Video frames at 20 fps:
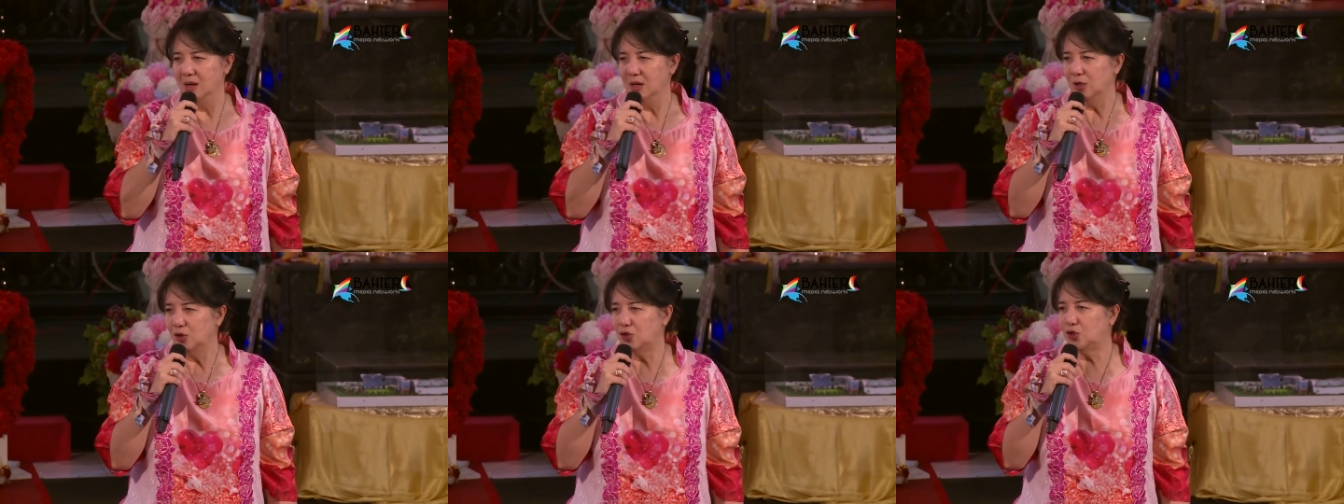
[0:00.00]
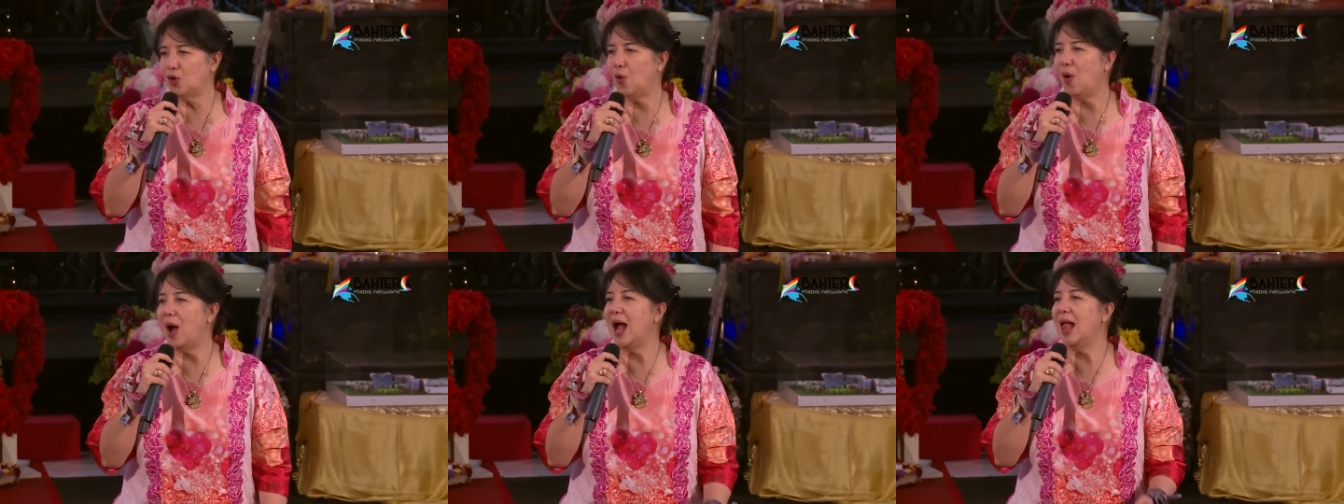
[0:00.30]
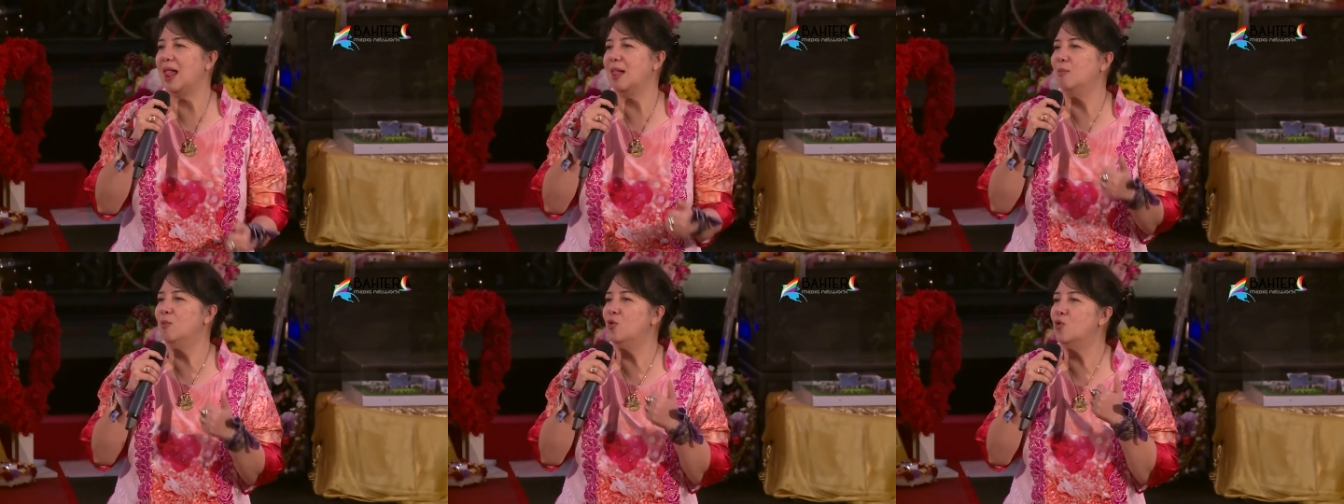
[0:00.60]

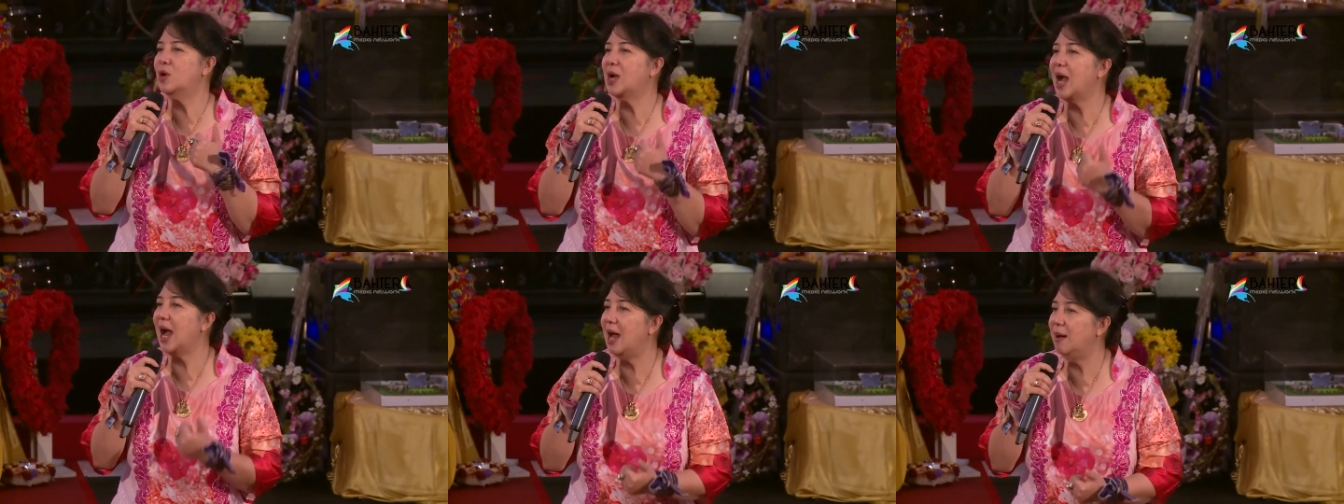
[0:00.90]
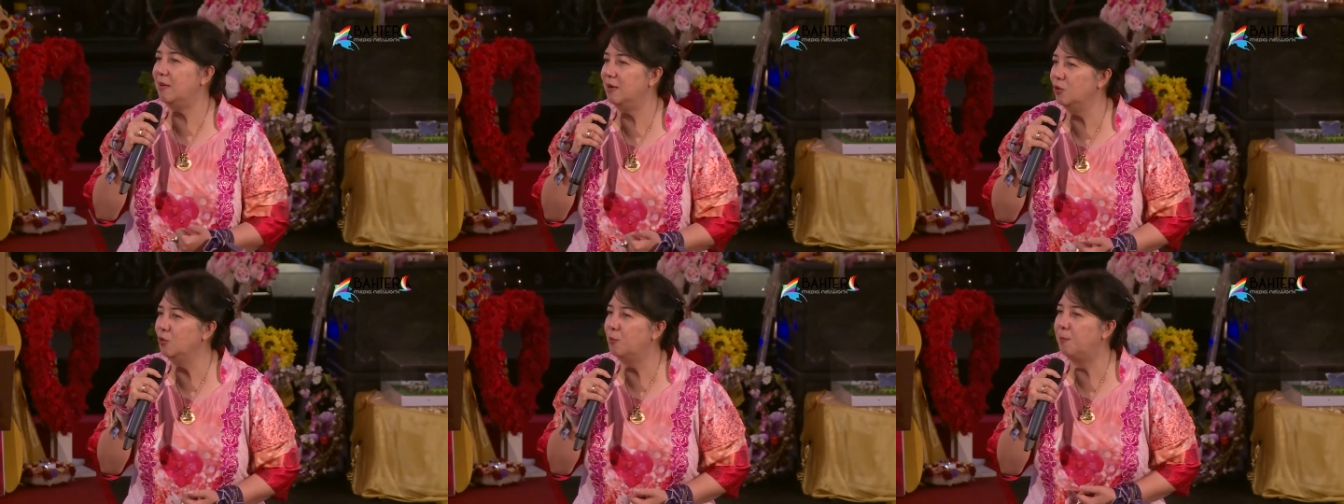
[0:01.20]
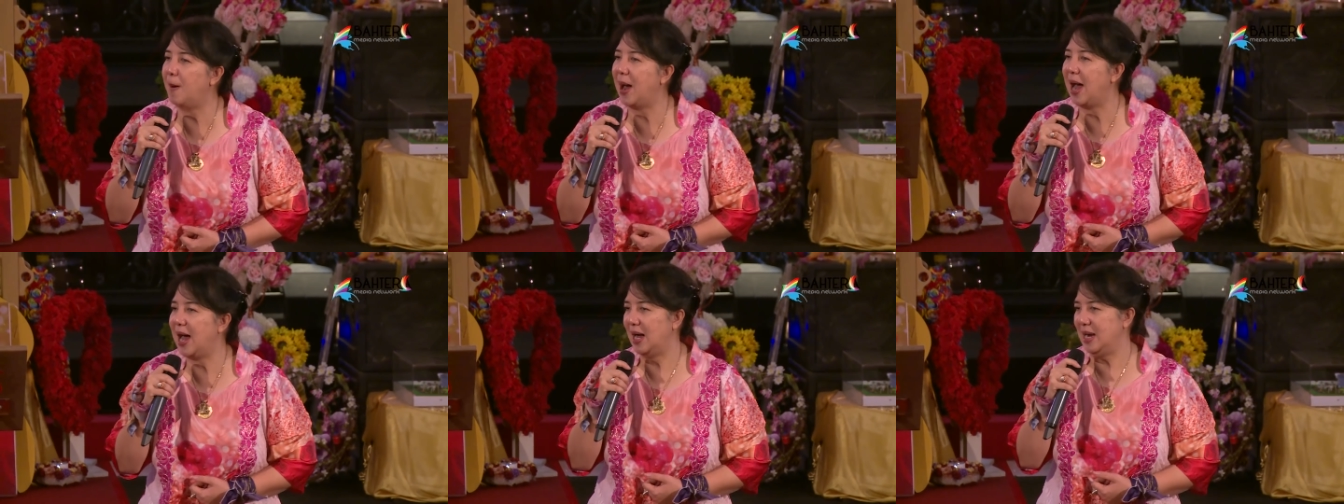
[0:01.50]
Soal muka
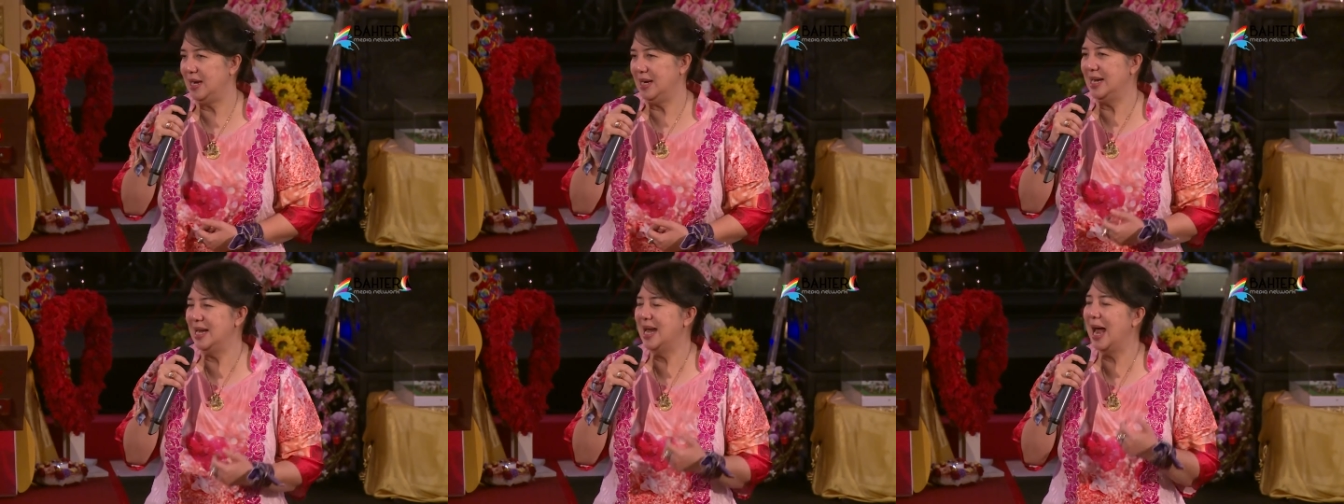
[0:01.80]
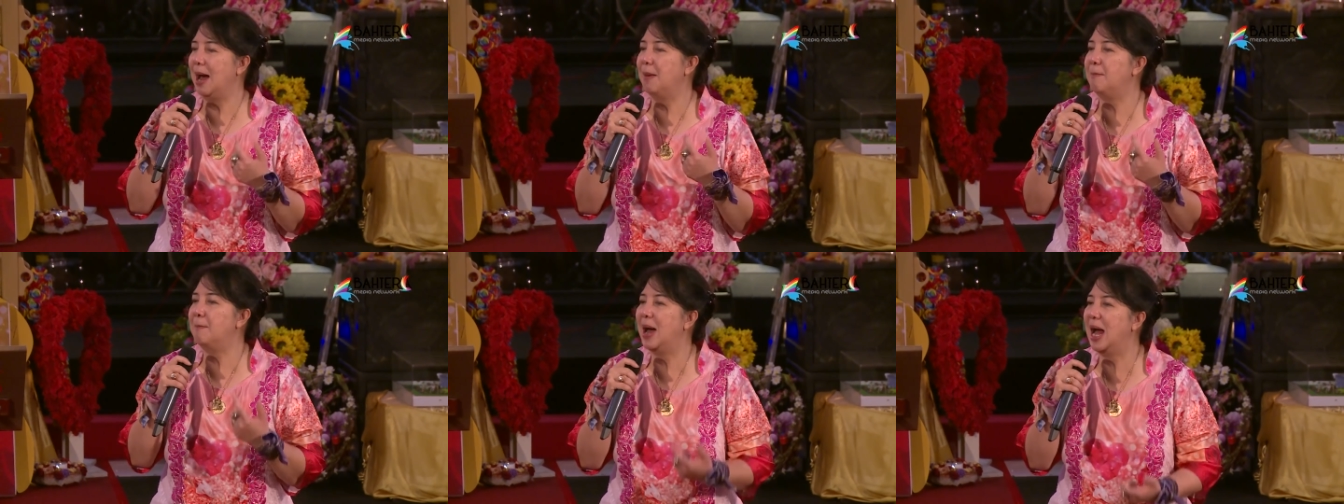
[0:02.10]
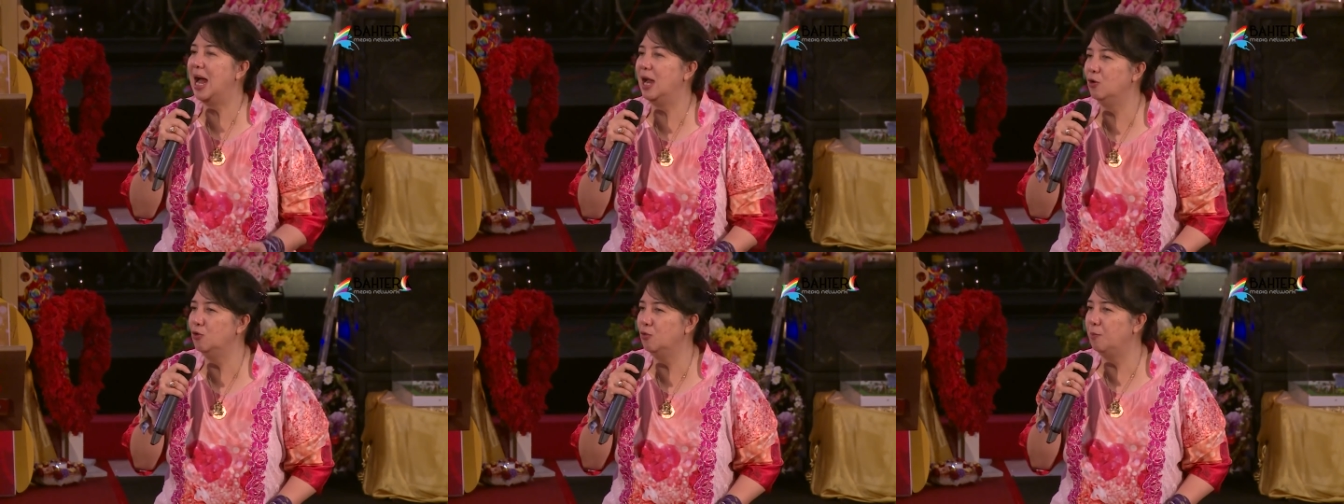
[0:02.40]
lupa,
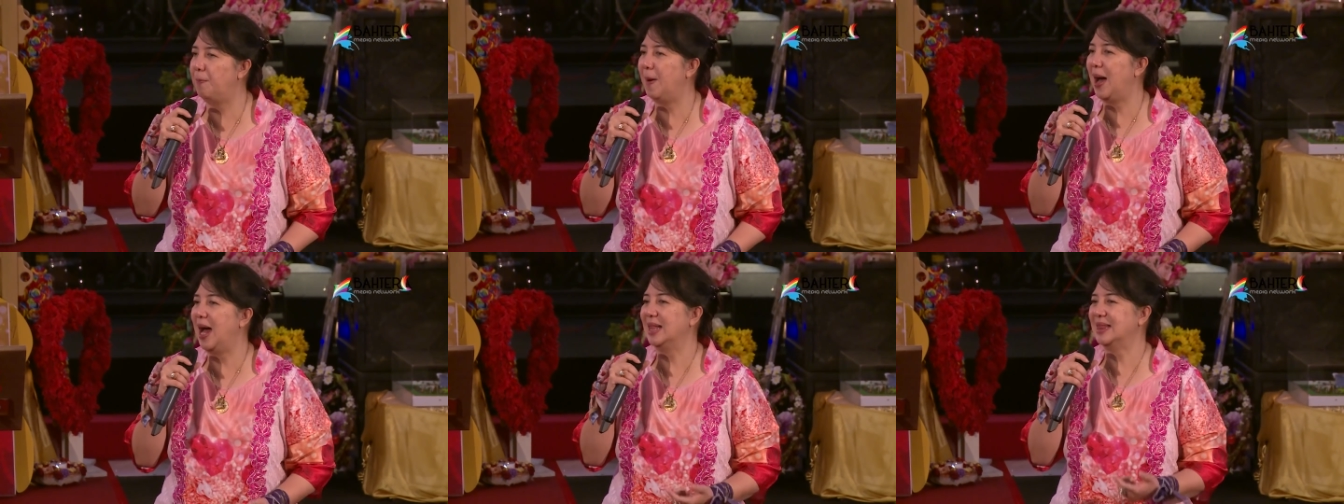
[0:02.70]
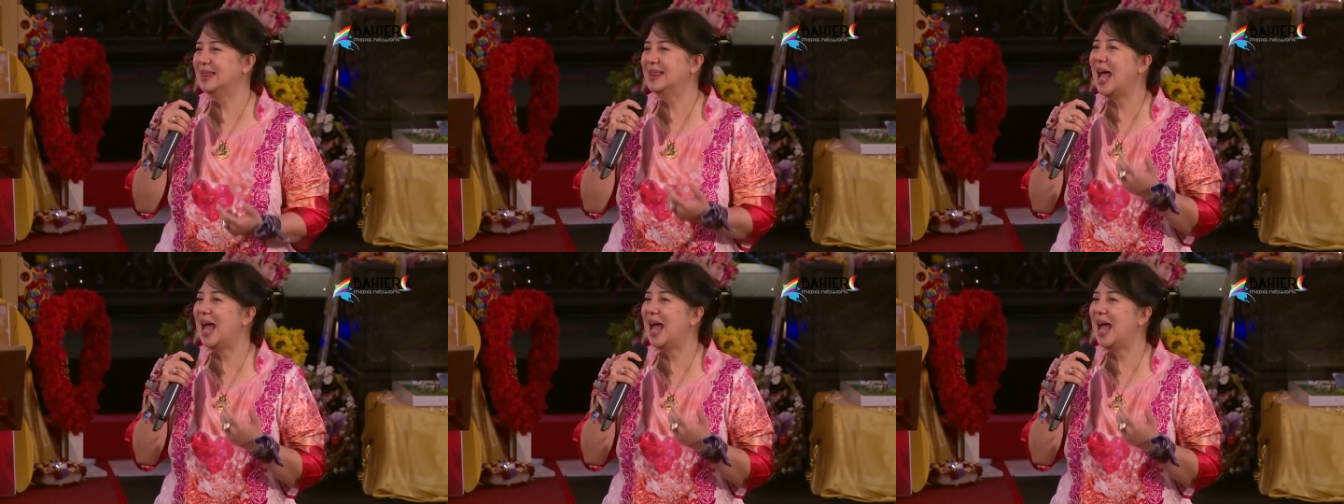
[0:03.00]
nama lupa,